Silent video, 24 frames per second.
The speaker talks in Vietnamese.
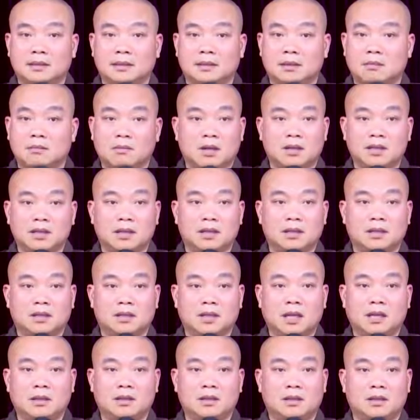không có gì
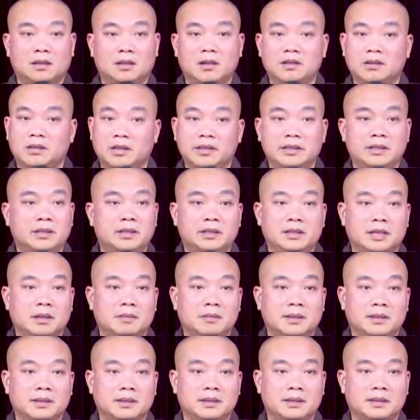gây khó dở cho hư
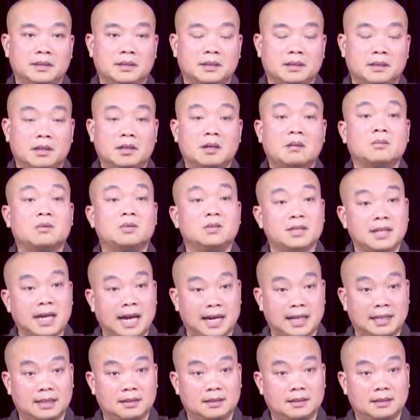không hết, nó không chướng
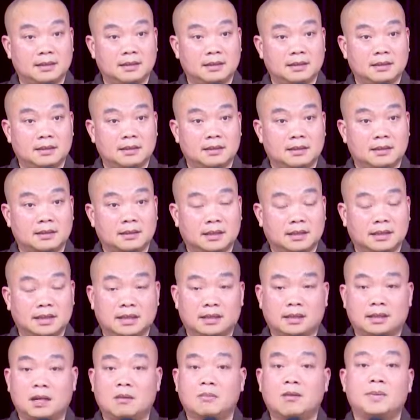ngại, thành
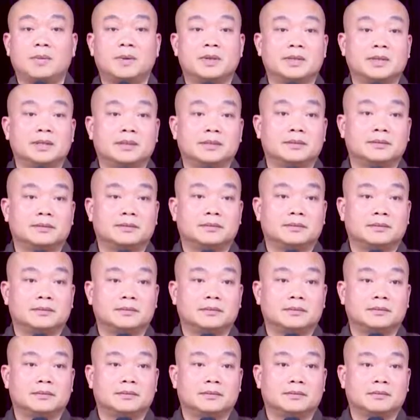ra không bị buông xứ.
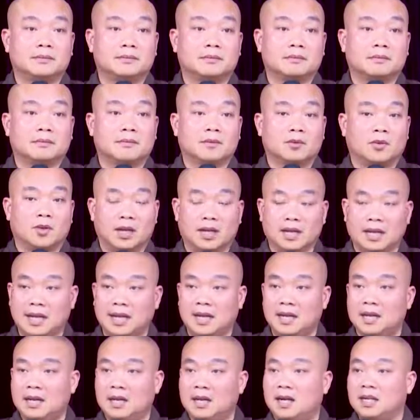Hoặc
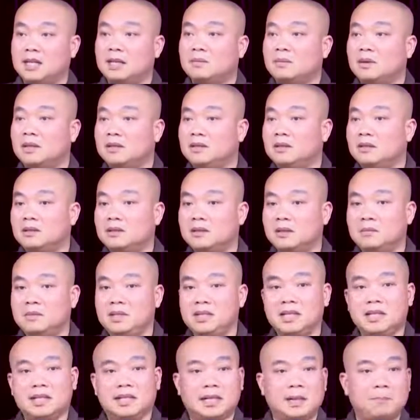là ở trong cái thức nó
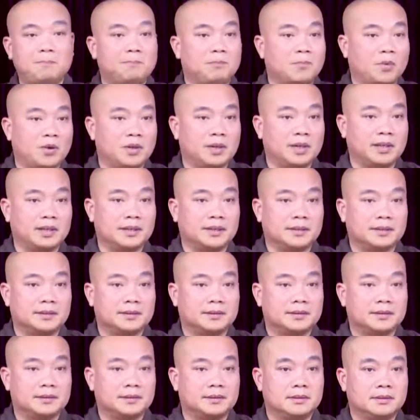biến khắp mọi nơi,
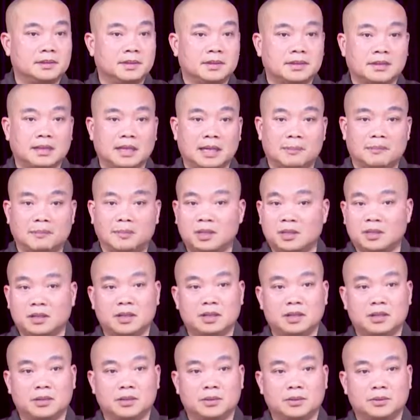rất là đẹp, rất
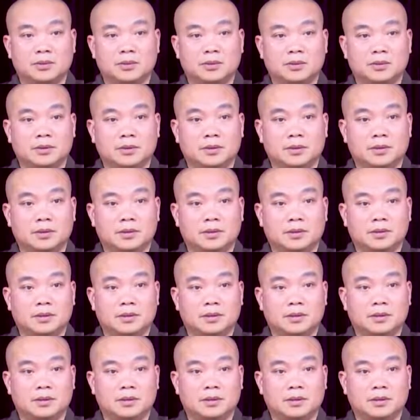kỳ diệu.
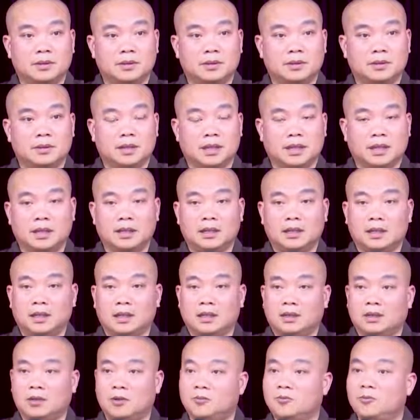À,
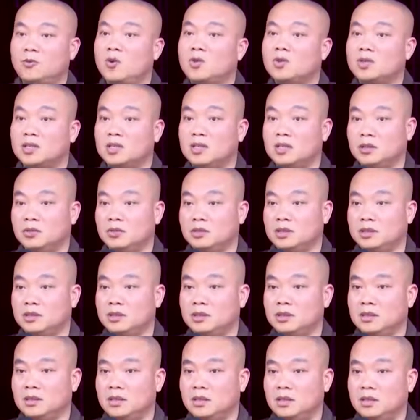rồi vô sở hữu
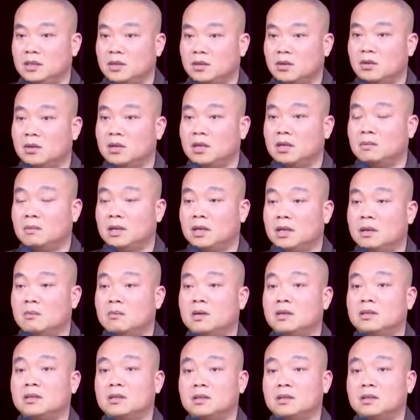xứ, con người mà không có